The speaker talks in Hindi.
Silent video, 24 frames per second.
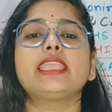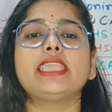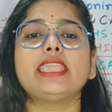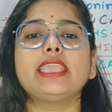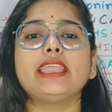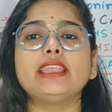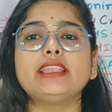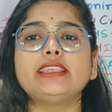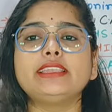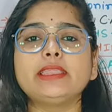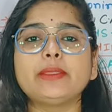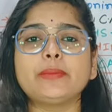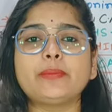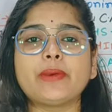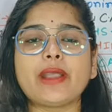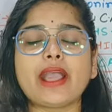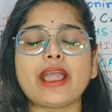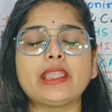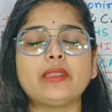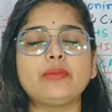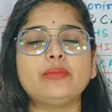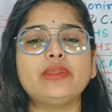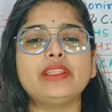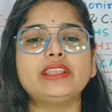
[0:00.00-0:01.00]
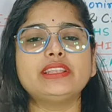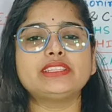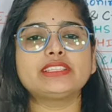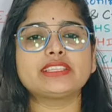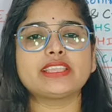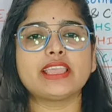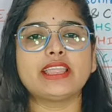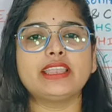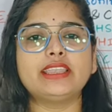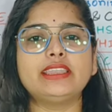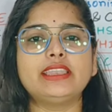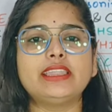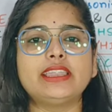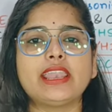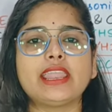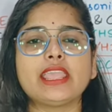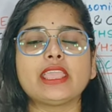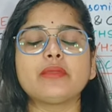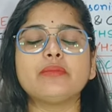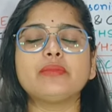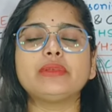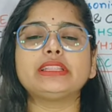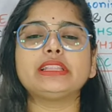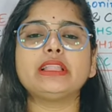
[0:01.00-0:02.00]
किन डिपार्टमेंट्स के अंडर
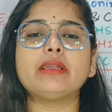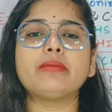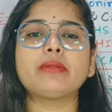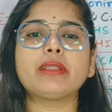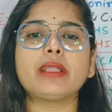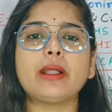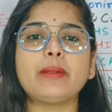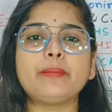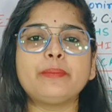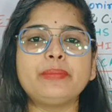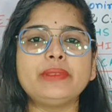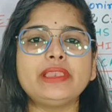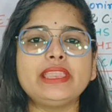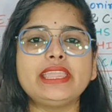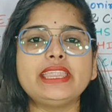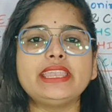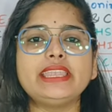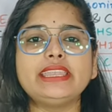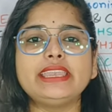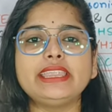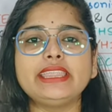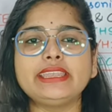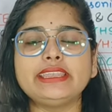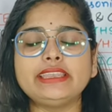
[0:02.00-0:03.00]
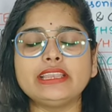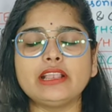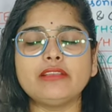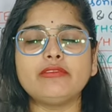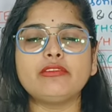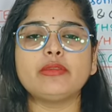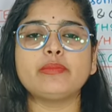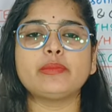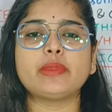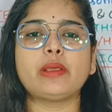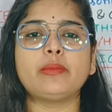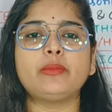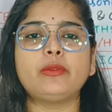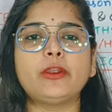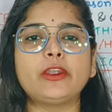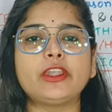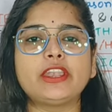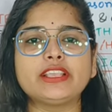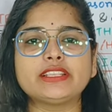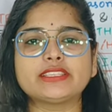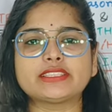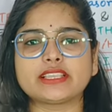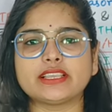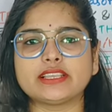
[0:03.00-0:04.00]
है मतलब कंप्लीट डिटेल में, हम लोग
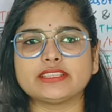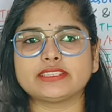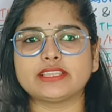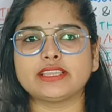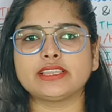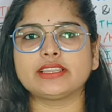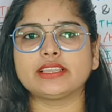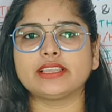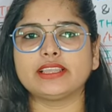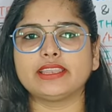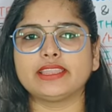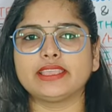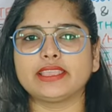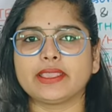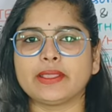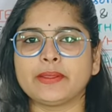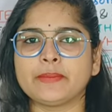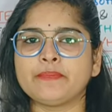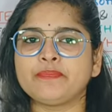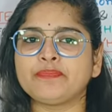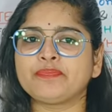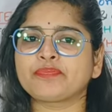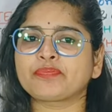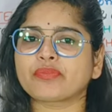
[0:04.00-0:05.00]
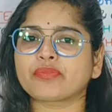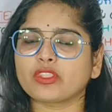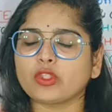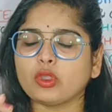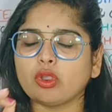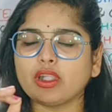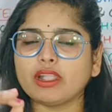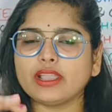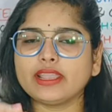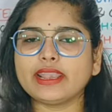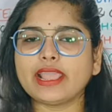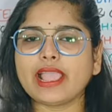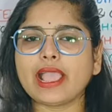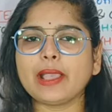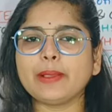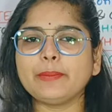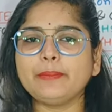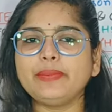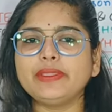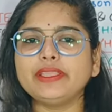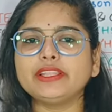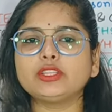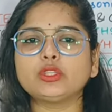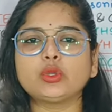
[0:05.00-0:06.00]
डिस्कशन करेंगे तो अगर आप
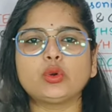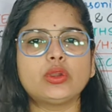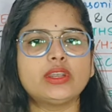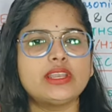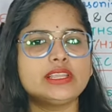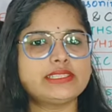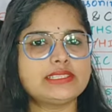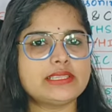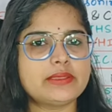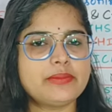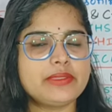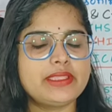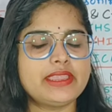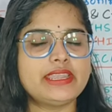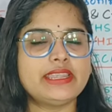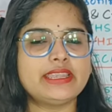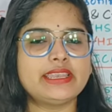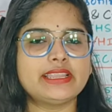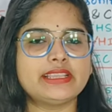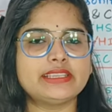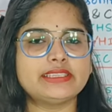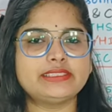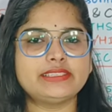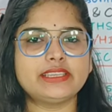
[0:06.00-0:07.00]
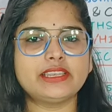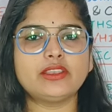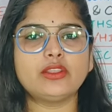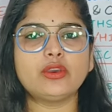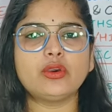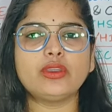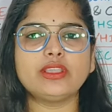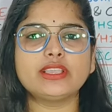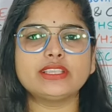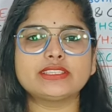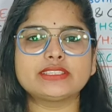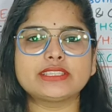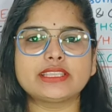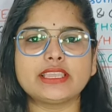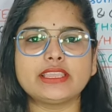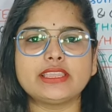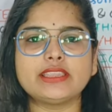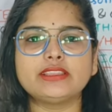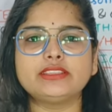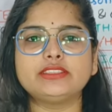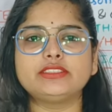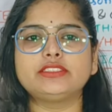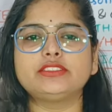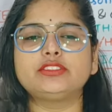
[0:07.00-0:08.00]
भी थोड़े से भी इंटरेस्टेड हो इसके
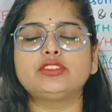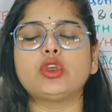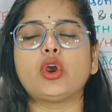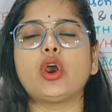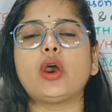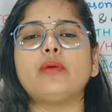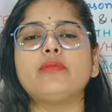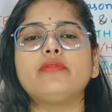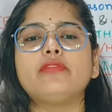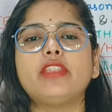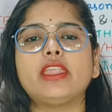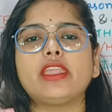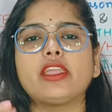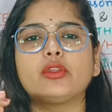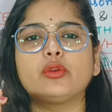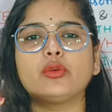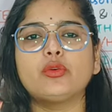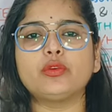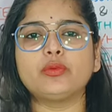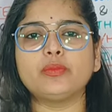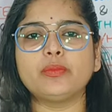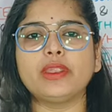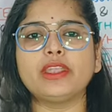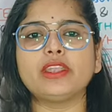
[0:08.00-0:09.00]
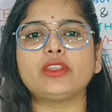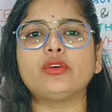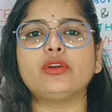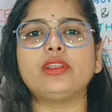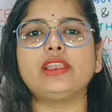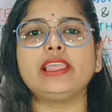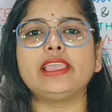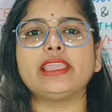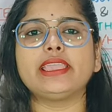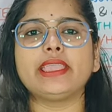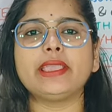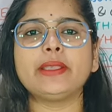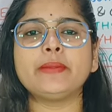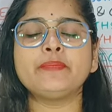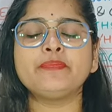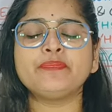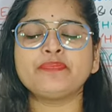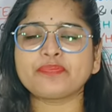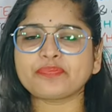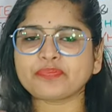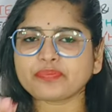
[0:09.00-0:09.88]
जॉब रिक्रूटमेंट को लेकर